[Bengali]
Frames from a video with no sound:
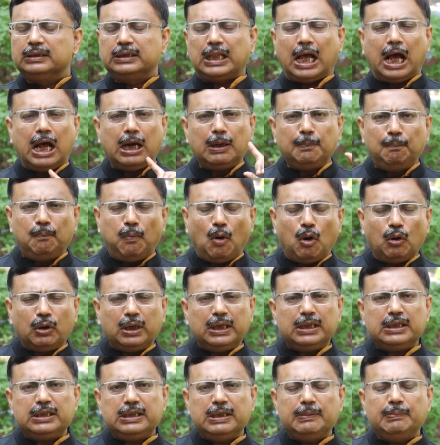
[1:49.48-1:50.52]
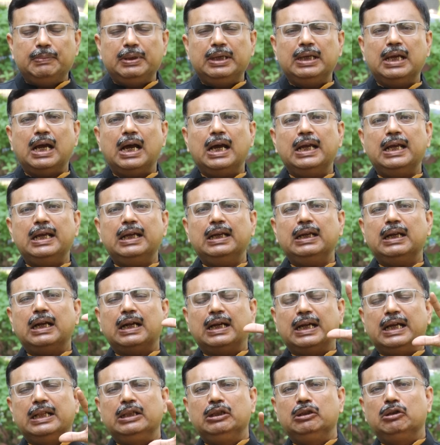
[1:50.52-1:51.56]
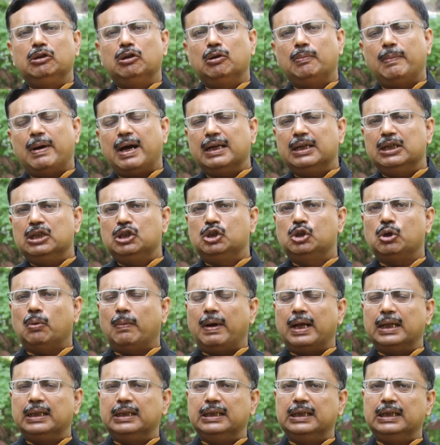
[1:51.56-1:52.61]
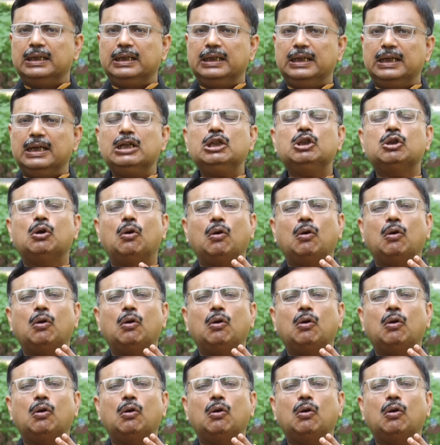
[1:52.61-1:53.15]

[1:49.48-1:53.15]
তারপরে সিবিআইয়ের কেন্দ্রীয় বাহিনীর জওয়ানদের নিয়ে